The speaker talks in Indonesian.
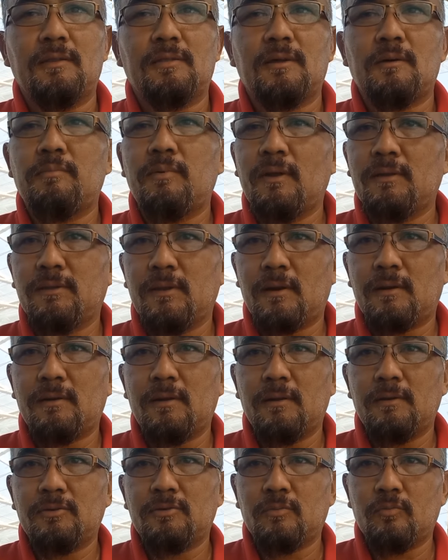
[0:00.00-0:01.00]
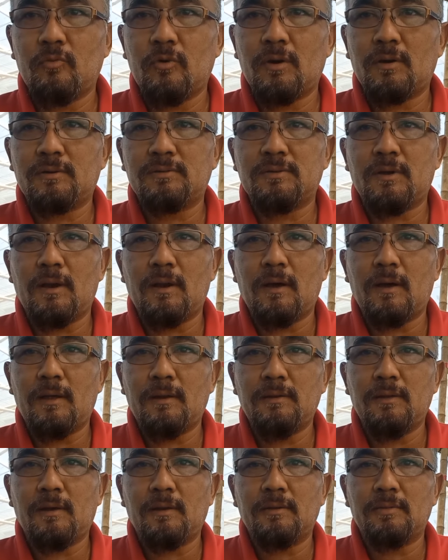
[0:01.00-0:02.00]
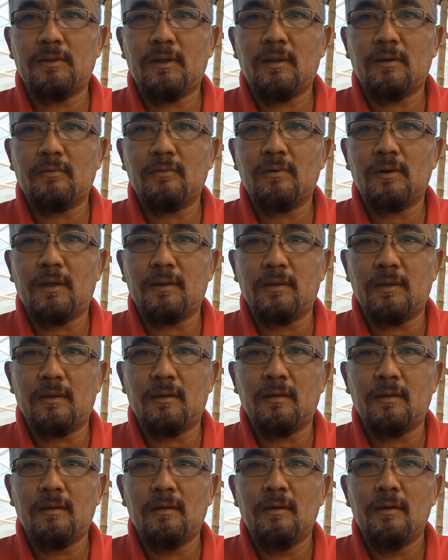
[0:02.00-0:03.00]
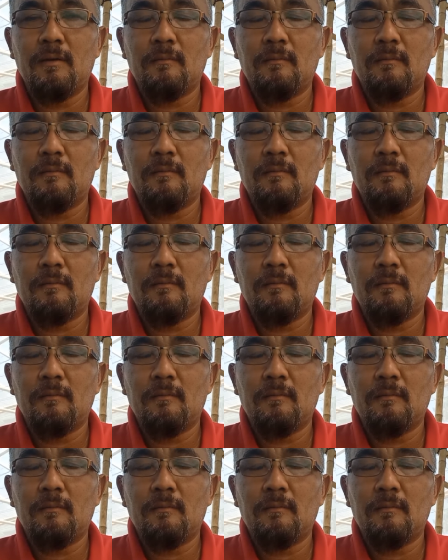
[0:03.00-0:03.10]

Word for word: kita belajar dari semua kesalahan yang kita lakukan ya.